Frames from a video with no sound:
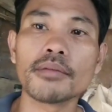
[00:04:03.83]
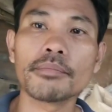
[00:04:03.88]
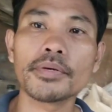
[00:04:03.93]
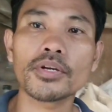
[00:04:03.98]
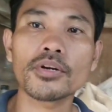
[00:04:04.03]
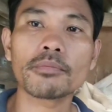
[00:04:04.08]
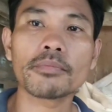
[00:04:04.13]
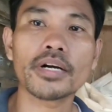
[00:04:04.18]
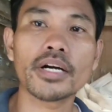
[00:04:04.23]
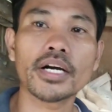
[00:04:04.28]

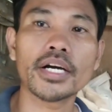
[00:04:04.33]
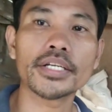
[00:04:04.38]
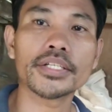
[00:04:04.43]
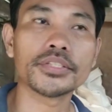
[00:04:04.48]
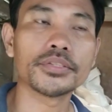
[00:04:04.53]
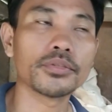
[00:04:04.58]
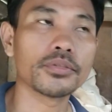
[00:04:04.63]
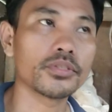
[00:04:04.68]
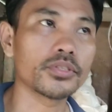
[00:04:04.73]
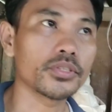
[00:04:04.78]
pero mga
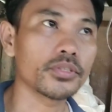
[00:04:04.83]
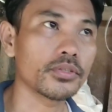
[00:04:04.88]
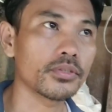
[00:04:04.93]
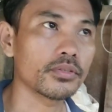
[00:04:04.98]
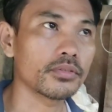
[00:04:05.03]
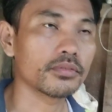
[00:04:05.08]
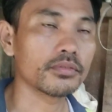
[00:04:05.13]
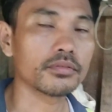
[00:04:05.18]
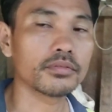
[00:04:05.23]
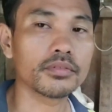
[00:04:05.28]
idol
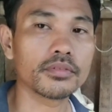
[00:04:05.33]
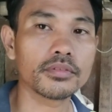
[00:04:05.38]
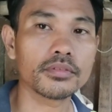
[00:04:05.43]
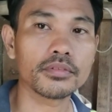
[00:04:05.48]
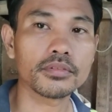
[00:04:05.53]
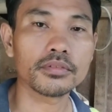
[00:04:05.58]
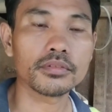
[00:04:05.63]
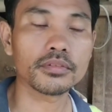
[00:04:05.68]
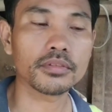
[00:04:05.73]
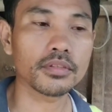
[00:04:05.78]
yung
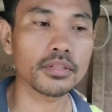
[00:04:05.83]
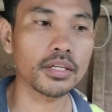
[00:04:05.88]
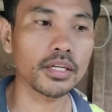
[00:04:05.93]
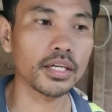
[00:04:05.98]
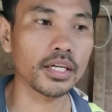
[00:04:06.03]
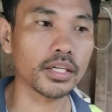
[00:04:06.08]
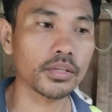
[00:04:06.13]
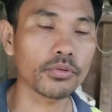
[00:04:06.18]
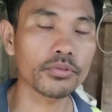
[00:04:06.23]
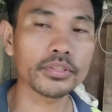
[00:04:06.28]

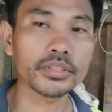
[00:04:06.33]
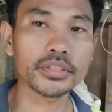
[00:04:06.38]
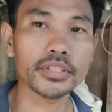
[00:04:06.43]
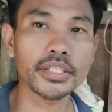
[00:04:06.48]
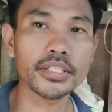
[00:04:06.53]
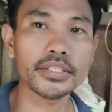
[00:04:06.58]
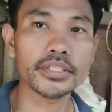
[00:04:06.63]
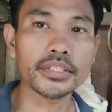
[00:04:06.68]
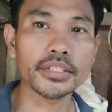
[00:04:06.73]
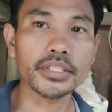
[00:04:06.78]
uh,
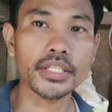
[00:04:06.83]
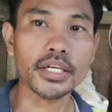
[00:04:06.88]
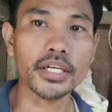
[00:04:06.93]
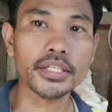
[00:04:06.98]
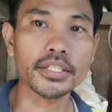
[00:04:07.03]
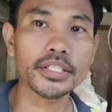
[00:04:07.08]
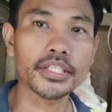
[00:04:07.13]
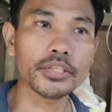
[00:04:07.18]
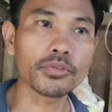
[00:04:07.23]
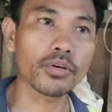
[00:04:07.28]
content
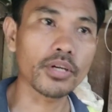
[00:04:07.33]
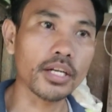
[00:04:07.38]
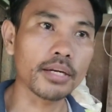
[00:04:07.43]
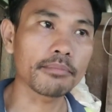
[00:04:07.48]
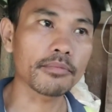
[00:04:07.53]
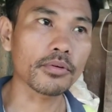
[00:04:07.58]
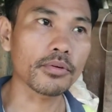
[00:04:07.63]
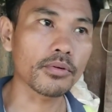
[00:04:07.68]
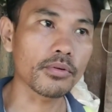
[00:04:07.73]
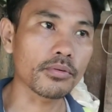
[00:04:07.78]
niya hindi ko
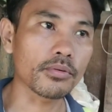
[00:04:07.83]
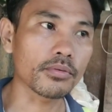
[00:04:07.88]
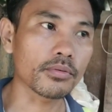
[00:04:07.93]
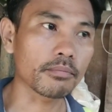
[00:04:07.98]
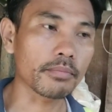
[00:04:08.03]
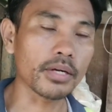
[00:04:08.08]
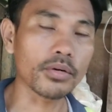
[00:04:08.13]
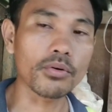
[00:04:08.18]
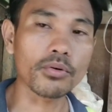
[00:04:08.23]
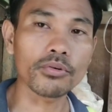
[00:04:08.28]
alam
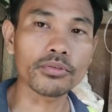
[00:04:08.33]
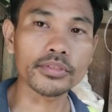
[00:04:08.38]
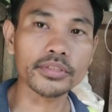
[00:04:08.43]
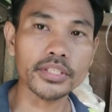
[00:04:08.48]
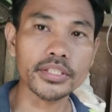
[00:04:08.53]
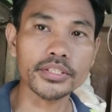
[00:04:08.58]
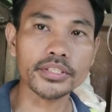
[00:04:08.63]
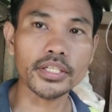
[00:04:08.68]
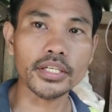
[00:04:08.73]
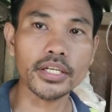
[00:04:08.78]
kung
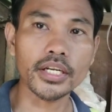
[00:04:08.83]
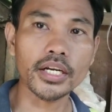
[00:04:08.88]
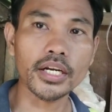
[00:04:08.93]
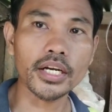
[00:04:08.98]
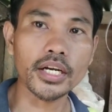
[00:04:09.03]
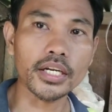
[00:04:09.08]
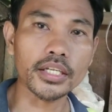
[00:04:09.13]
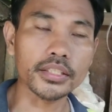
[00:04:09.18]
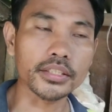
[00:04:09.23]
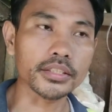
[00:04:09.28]
magko-content siya ng
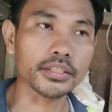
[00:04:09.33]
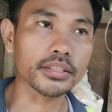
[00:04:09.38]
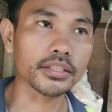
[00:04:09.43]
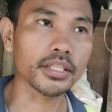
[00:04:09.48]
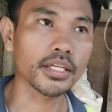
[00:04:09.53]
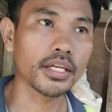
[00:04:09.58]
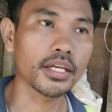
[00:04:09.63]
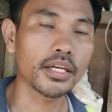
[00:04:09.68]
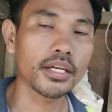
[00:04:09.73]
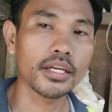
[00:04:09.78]
hunt
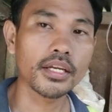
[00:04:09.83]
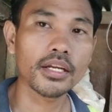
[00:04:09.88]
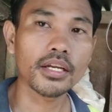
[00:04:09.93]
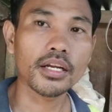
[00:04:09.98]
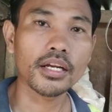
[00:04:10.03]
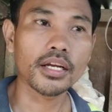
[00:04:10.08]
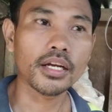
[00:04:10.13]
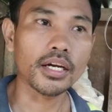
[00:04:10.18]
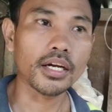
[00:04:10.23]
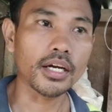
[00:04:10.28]

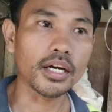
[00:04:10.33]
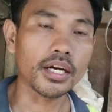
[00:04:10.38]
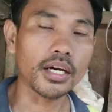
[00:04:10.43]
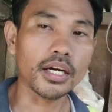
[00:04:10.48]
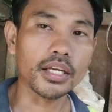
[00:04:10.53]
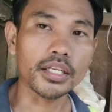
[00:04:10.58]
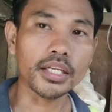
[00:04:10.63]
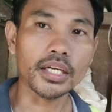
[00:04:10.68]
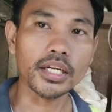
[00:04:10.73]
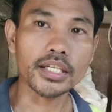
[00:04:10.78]

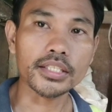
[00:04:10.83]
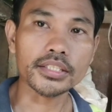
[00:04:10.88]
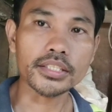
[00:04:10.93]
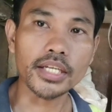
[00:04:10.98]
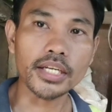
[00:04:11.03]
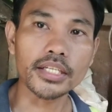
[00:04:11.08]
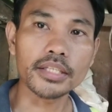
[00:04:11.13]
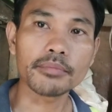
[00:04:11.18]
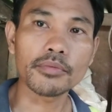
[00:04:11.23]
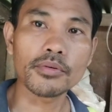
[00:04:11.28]
uh, ng hunt
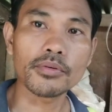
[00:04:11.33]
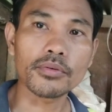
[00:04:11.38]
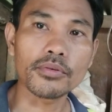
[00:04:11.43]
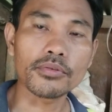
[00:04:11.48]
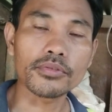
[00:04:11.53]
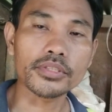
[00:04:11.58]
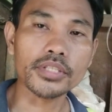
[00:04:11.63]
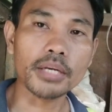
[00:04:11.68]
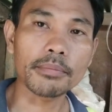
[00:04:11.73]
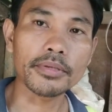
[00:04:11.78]
sa
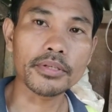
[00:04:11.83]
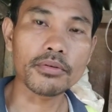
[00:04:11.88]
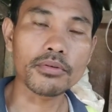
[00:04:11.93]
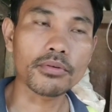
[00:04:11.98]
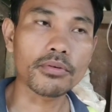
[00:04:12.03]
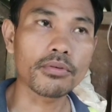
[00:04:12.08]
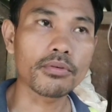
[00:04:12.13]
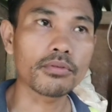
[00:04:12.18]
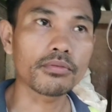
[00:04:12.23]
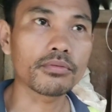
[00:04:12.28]
Alimukon sabi ko
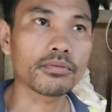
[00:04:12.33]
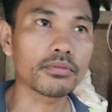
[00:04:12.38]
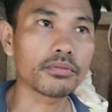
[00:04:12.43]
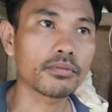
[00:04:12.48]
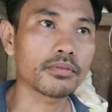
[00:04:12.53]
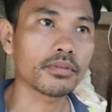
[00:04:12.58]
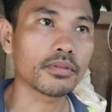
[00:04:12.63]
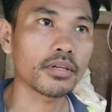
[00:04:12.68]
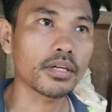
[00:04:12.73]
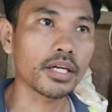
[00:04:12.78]
kung
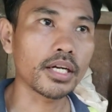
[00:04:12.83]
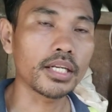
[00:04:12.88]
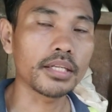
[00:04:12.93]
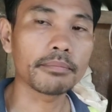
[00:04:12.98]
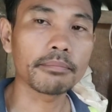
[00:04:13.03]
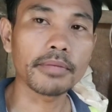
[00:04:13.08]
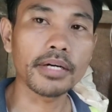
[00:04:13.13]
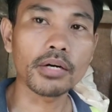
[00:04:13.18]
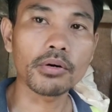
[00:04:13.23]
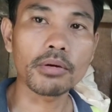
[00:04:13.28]

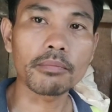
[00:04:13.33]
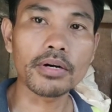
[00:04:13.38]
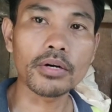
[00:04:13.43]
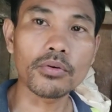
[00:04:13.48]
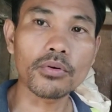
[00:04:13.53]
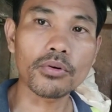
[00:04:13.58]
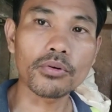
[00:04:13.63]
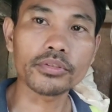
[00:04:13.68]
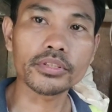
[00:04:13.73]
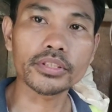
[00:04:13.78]
halimbawa
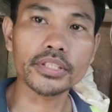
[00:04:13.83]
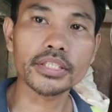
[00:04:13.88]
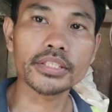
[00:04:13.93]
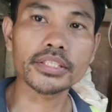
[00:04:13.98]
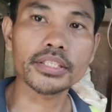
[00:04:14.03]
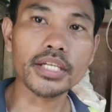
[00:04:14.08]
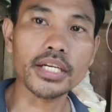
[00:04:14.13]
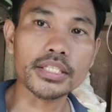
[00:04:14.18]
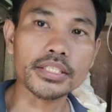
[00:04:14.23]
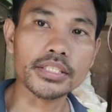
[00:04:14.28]

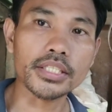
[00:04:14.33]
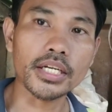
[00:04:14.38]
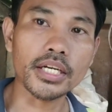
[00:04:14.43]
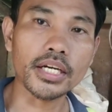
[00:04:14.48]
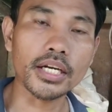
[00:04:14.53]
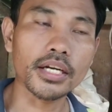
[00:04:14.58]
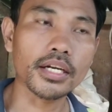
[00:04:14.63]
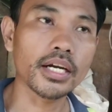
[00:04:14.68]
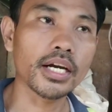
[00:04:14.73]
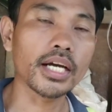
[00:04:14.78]
magko-content ka
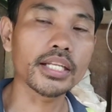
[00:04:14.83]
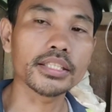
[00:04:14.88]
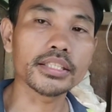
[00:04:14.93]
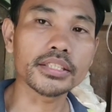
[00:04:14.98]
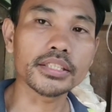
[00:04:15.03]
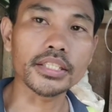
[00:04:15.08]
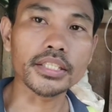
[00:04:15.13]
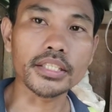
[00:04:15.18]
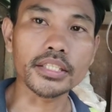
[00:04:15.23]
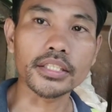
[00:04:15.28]
sa
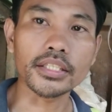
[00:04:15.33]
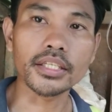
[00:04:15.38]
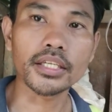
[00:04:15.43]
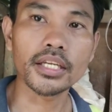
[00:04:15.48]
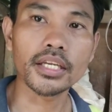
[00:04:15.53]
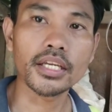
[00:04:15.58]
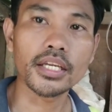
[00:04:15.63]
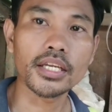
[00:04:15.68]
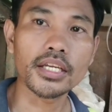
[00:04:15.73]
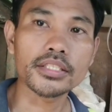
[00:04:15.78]
hunting
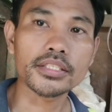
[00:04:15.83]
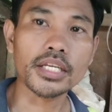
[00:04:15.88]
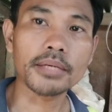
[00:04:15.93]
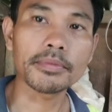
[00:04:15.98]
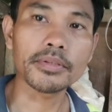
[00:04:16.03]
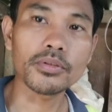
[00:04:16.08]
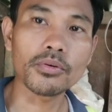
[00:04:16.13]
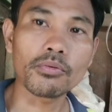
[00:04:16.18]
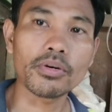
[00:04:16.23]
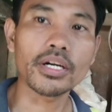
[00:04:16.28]

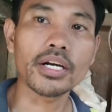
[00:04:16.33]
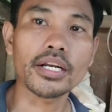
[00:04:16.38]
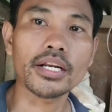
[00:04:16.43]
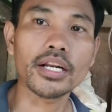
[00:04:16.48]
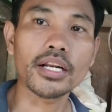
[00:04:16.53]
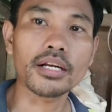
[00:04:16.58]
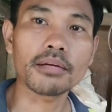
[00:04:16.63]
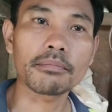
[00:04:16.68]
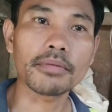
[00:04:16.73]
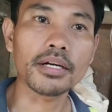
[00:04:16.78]
sabi ko wag ka
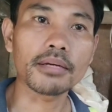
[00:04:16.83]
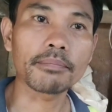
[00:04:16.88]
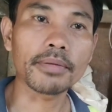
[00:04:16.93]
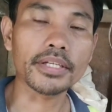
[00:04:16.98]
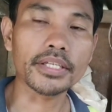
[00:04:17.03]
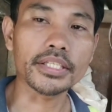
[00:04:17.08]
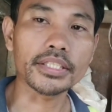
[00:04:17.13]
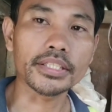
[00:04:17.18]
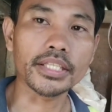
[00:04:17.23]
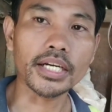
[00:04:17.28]
na lang
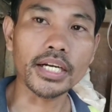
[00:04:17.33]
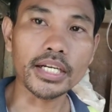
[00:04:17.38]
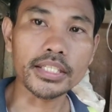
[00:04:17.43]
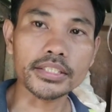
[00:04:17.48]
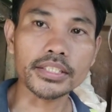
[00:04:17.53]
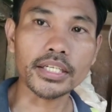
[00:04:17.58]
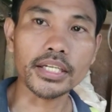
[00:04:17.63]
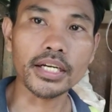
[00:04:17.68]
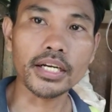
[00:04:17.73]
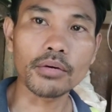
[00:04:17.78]
magpakita
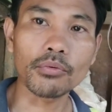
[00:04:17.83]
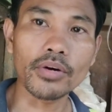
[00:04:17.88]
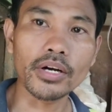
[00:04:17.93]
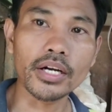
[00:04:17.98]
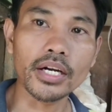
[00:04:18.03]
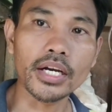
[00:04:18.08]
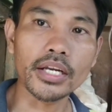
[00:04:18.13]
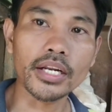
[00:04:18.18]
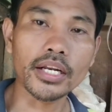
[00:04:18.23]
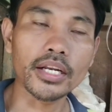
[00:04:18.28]
at saka
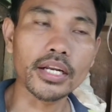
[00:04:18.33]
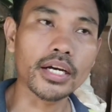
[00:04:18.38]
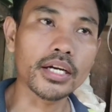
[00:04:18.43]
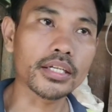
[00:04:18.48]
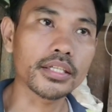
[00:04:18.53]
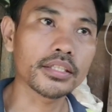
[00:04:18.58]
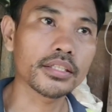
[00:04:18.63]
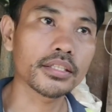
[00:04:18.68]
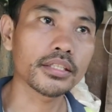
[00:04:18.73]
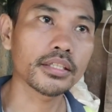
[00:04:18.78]
wag ka na lang